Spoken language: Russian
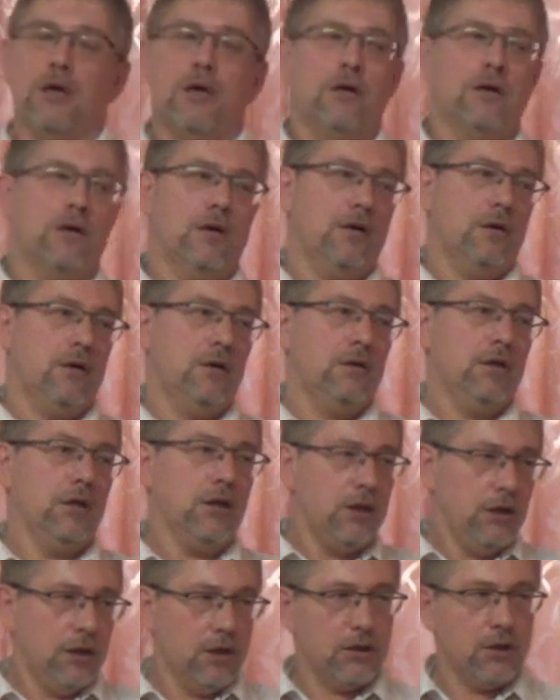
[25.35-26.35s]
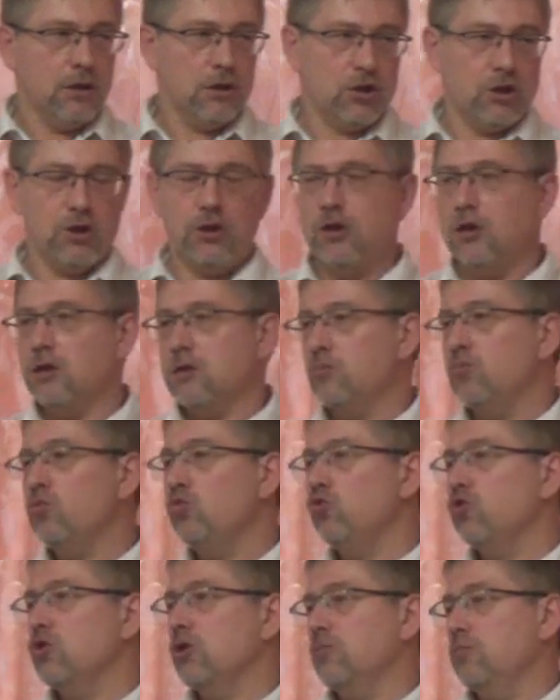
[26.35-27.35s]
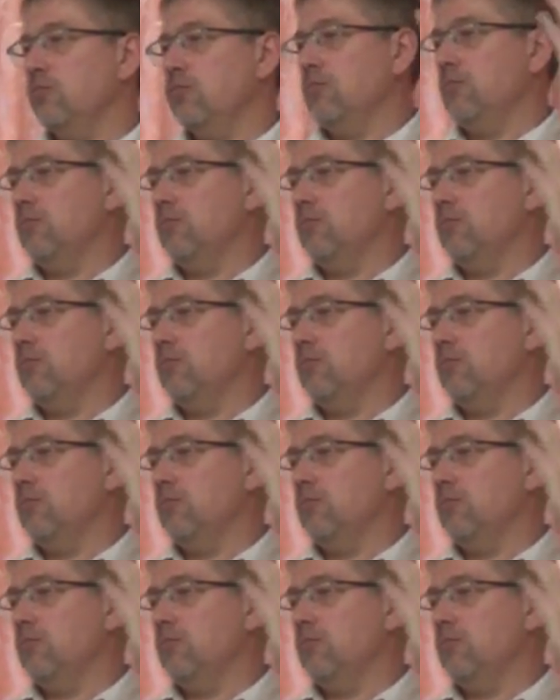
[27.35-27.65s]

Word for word: э, такие отношения с мужем,